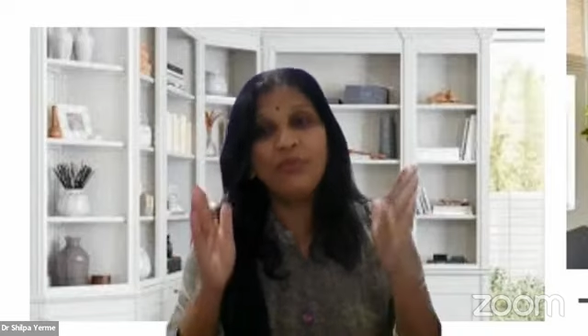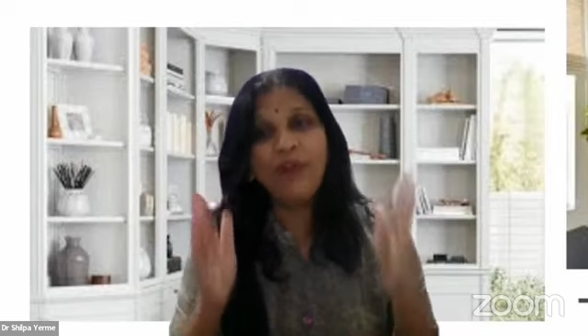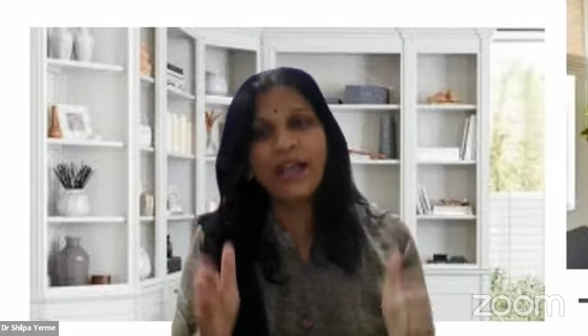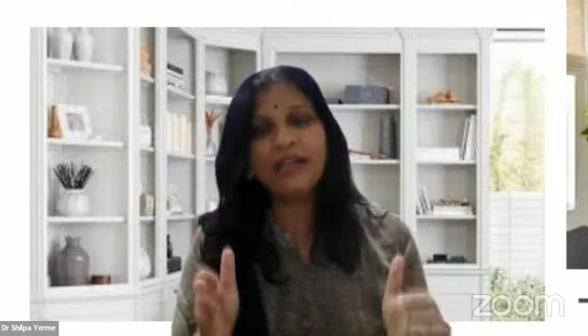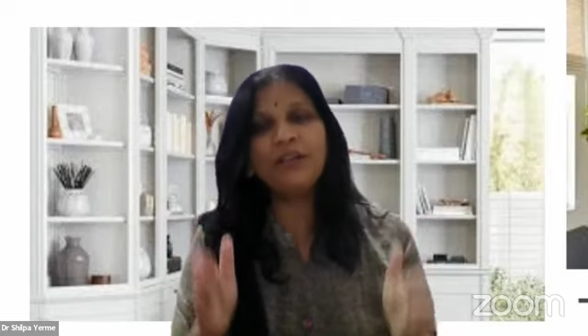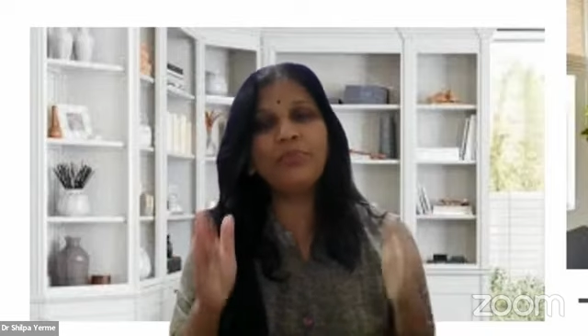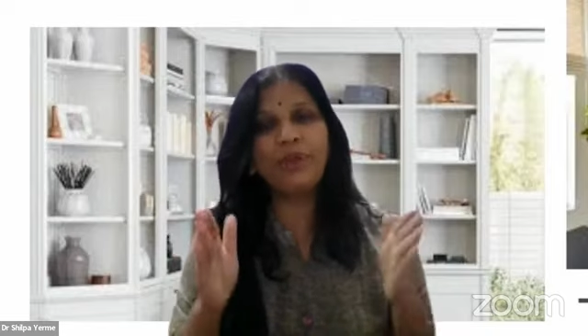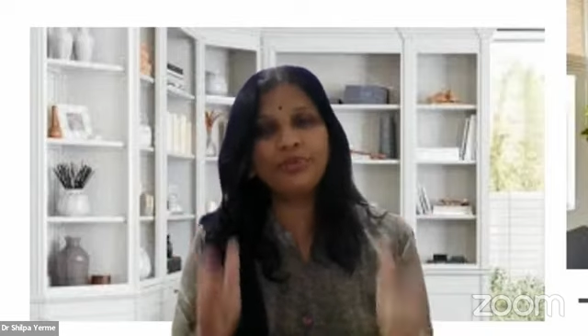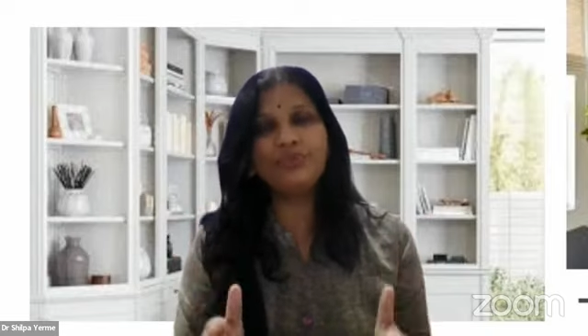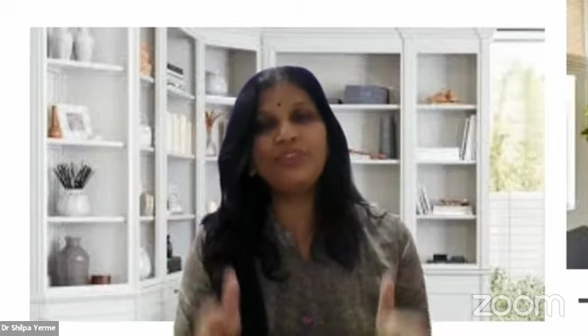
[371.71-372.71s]
वाक
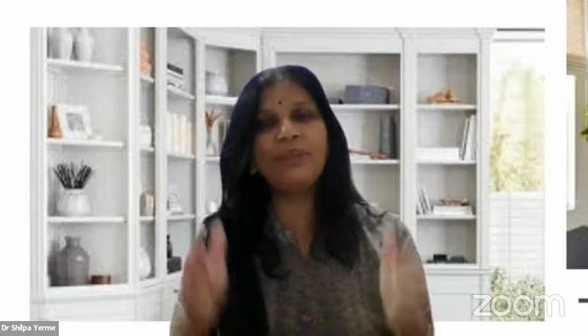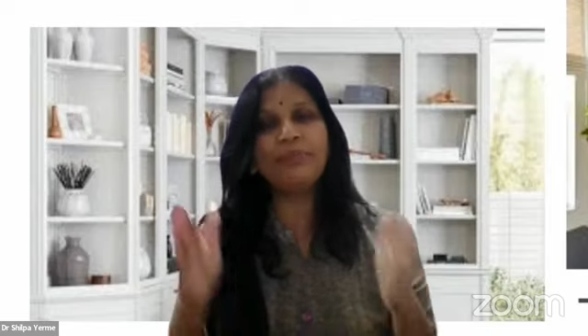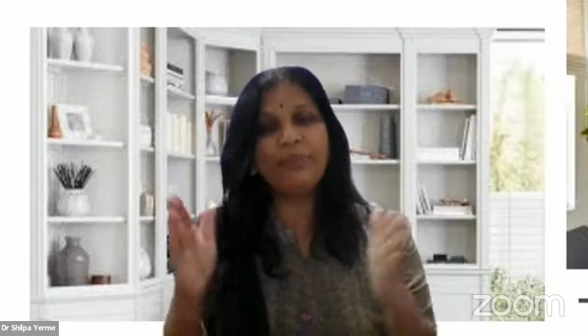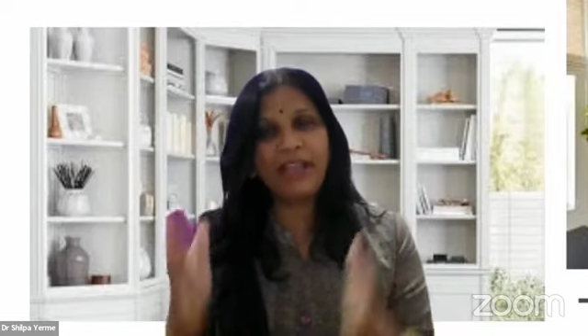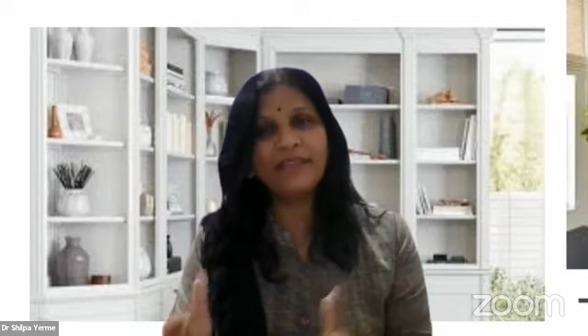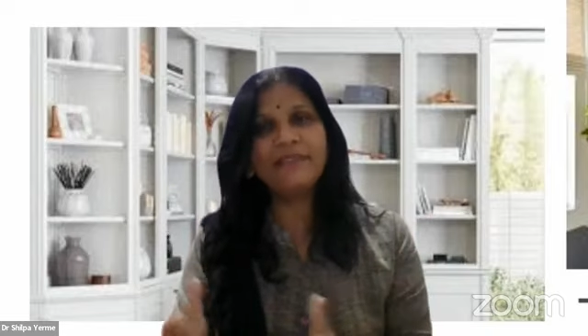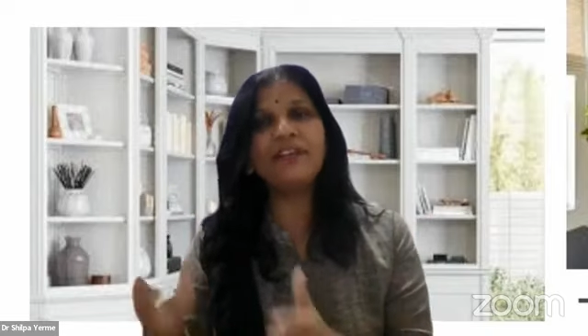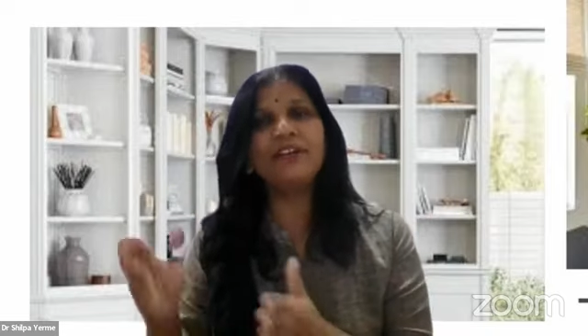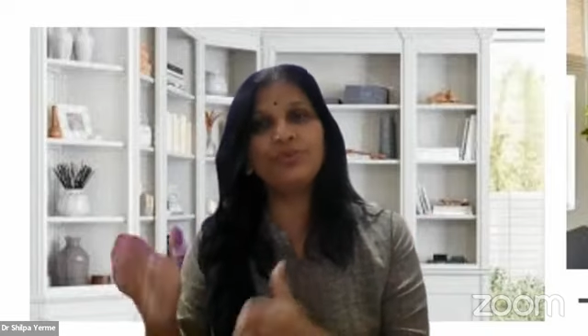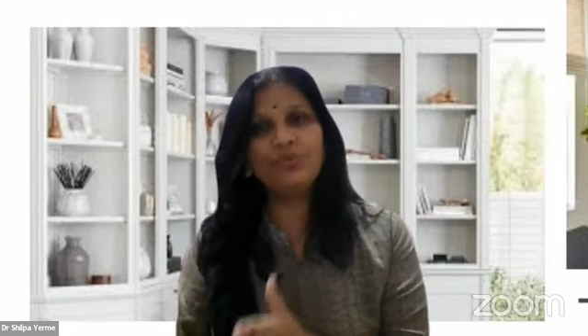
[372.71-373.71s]
प्रवृत्ति
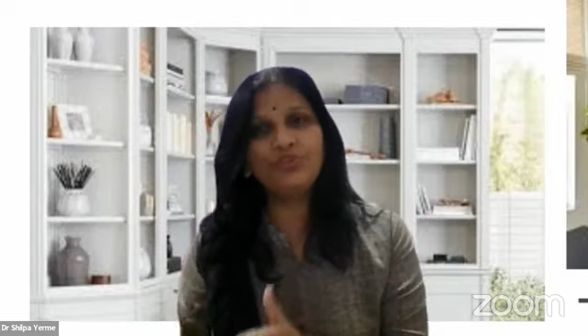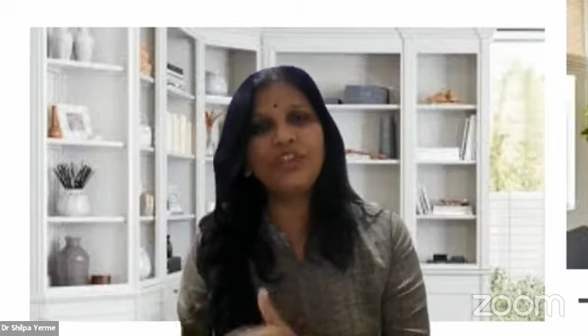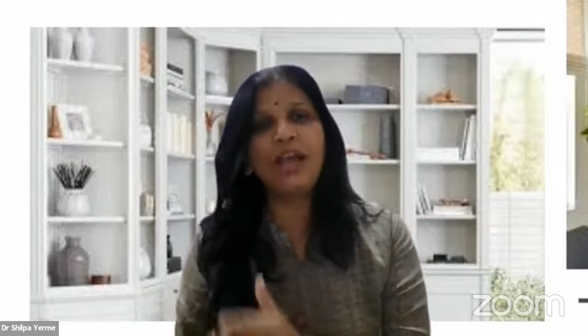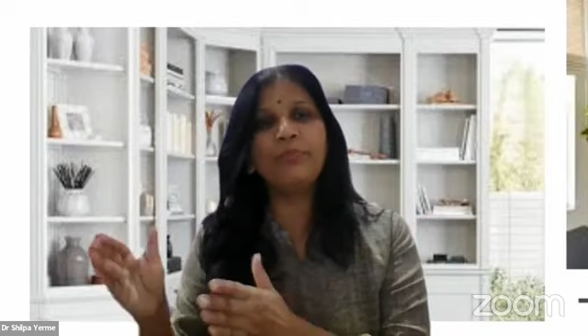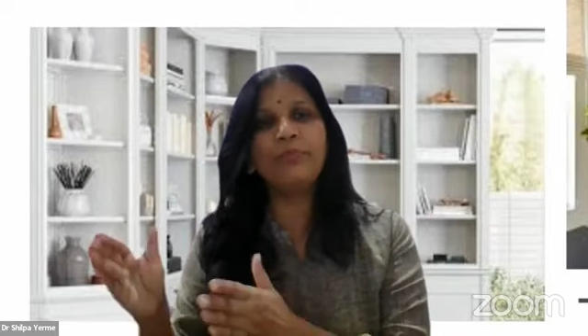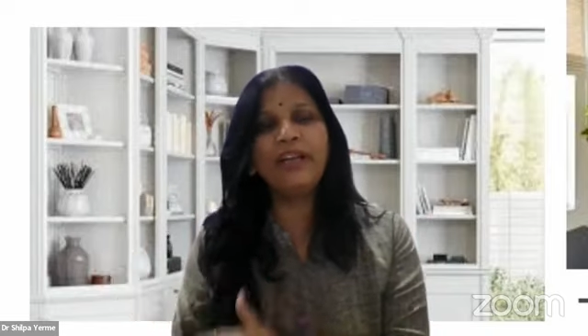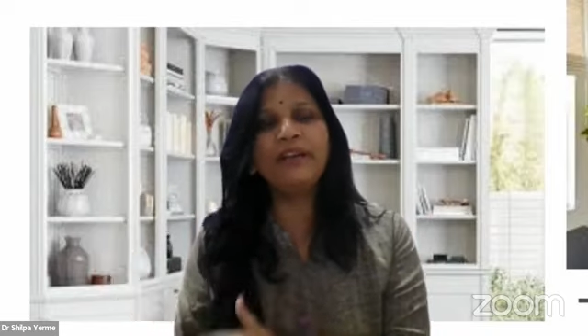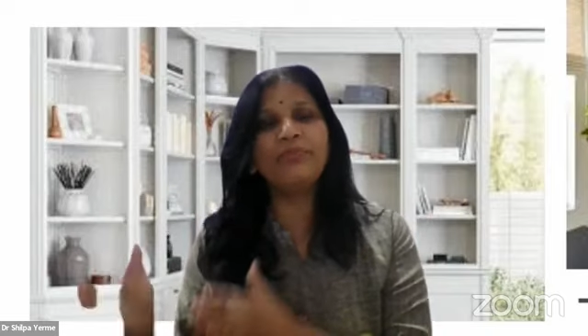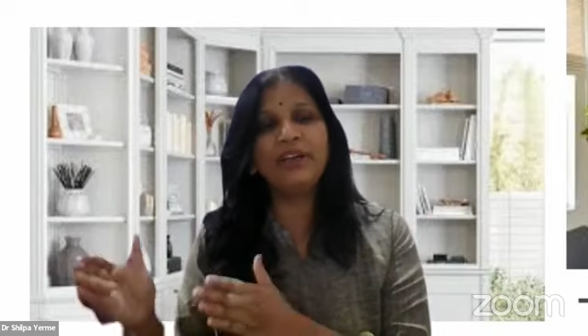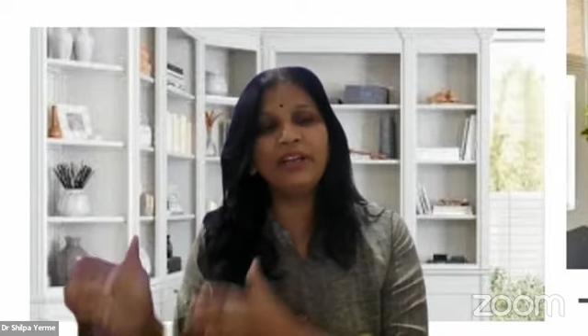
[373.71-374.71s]
प्रयत्न ऊर्जा बल
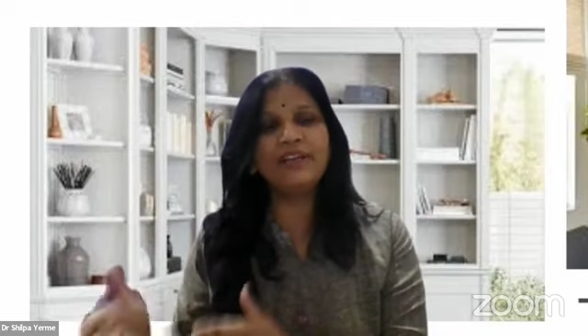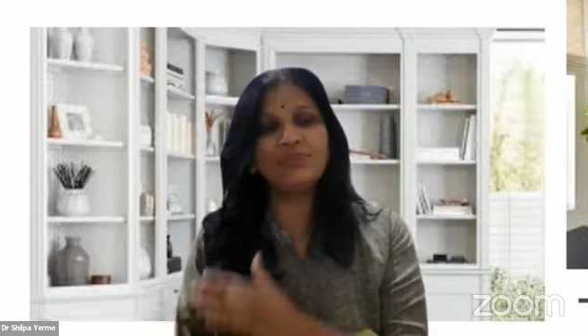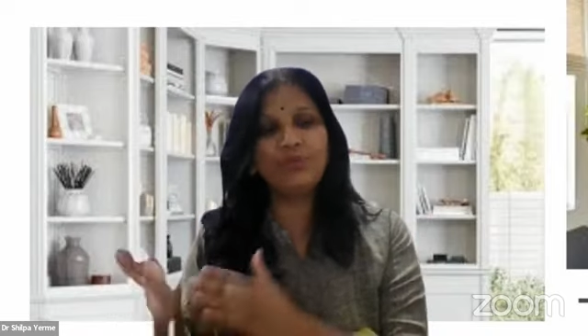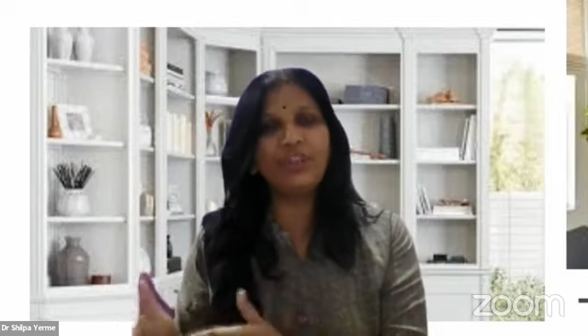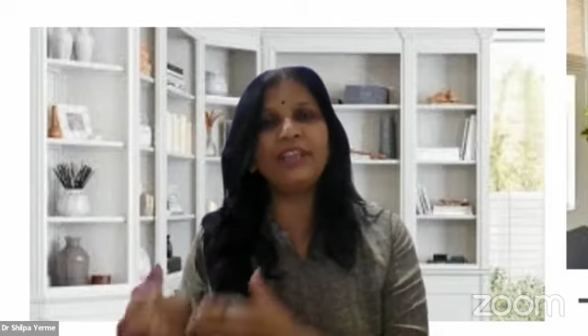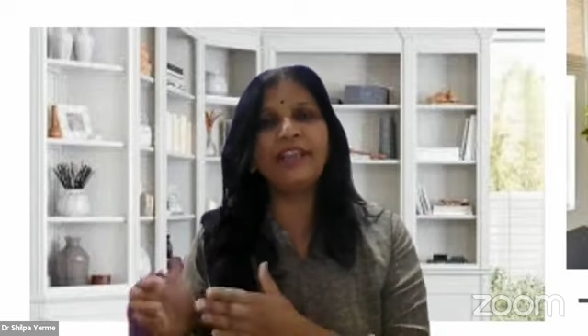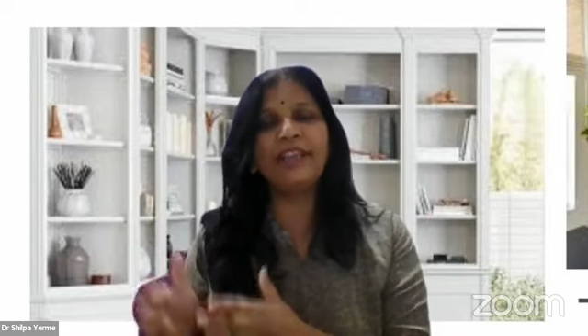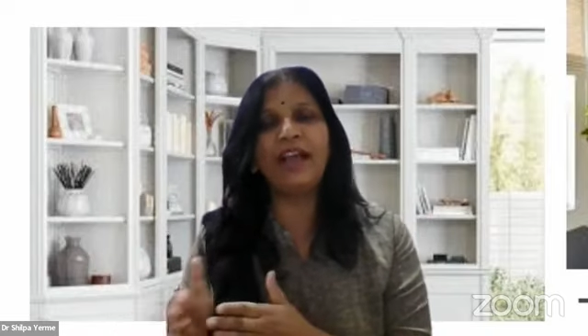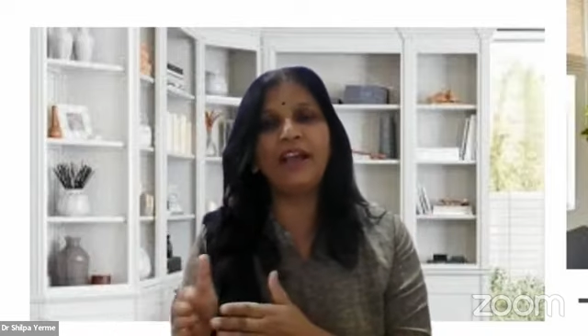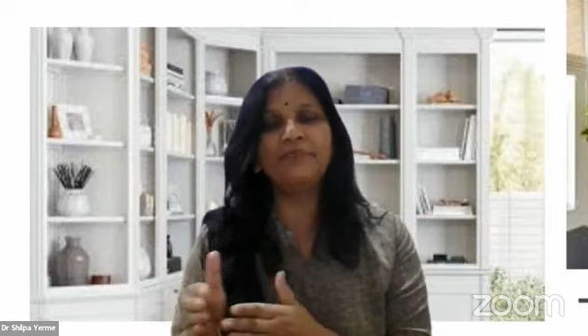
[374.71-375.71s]
वर्ण स्मृति
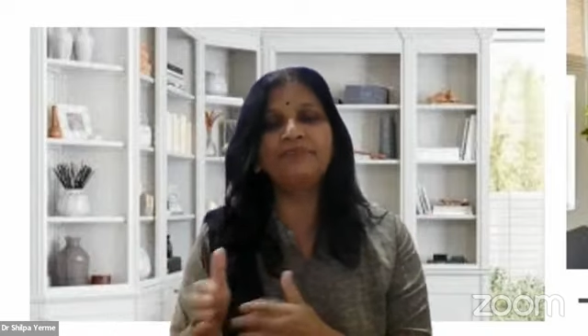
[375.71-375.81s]
क्रिया